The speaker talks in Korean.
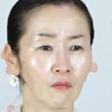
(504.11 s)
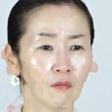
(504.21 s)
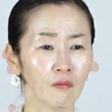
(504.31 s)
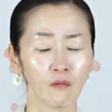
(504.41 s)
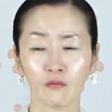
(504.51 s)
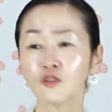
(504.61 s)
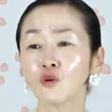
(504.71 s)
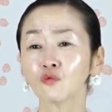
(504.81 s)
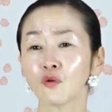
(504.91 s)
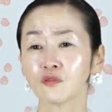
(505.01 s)
음. 이
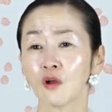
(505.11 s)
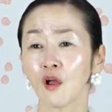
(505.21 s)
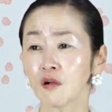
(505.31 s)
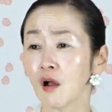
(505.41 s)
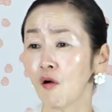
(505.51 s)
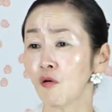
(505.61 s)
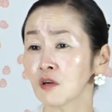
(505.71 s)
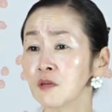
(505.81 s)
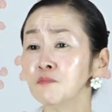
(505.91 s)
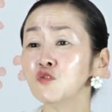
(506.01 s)
정도였어요. 그러니까 큰